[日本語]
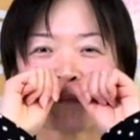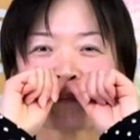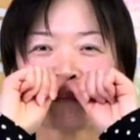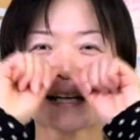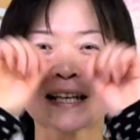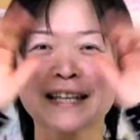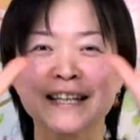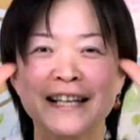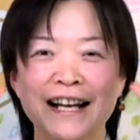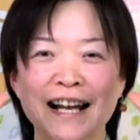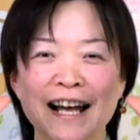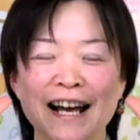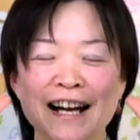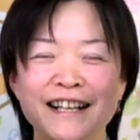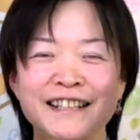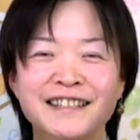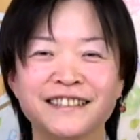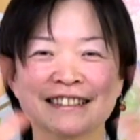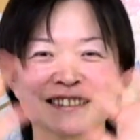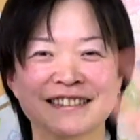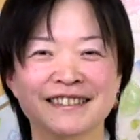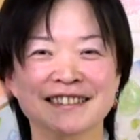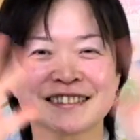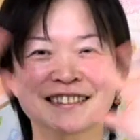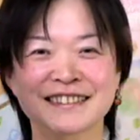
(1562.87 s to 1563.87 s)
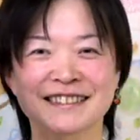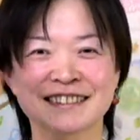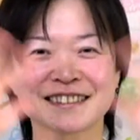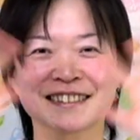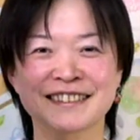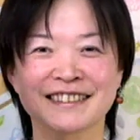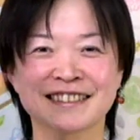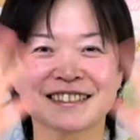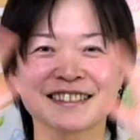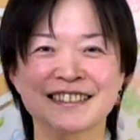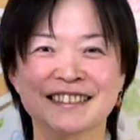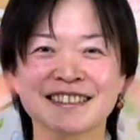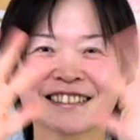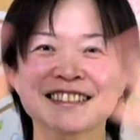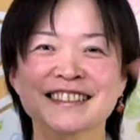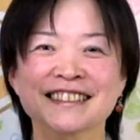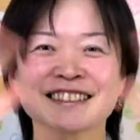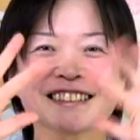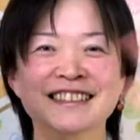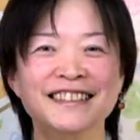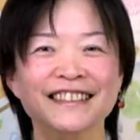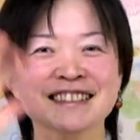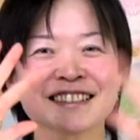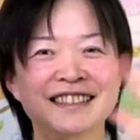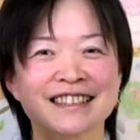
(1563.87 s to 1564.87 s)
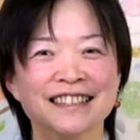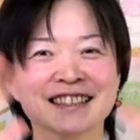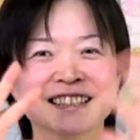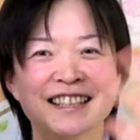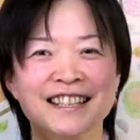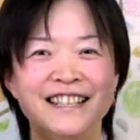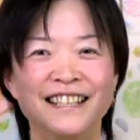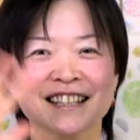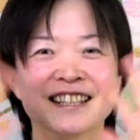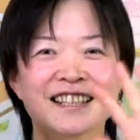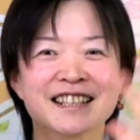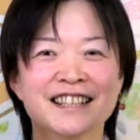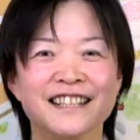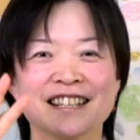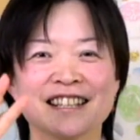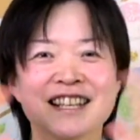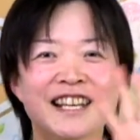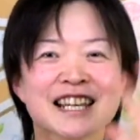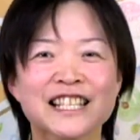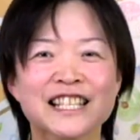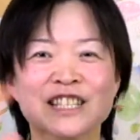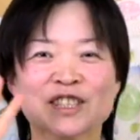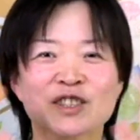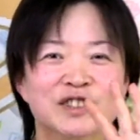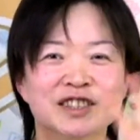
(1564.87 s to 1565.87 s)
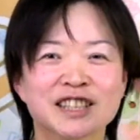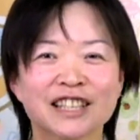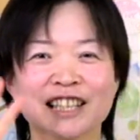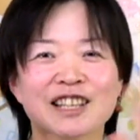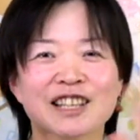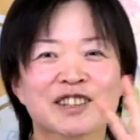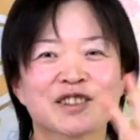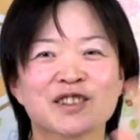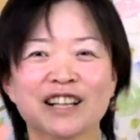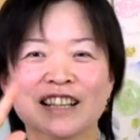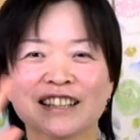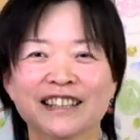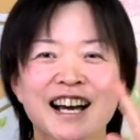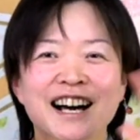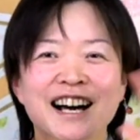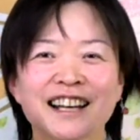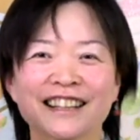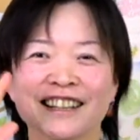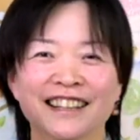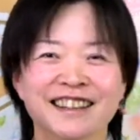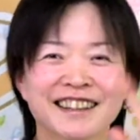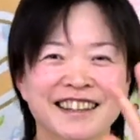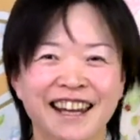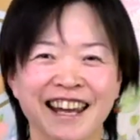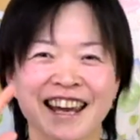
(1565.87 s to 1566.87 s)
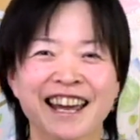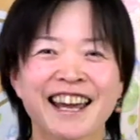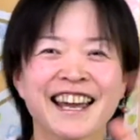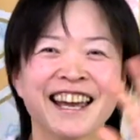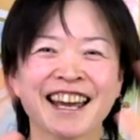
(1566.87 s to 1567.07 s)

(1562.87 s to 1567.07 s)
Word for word: バイなら。ネギしょってたのかなネギしょってたのかなだって。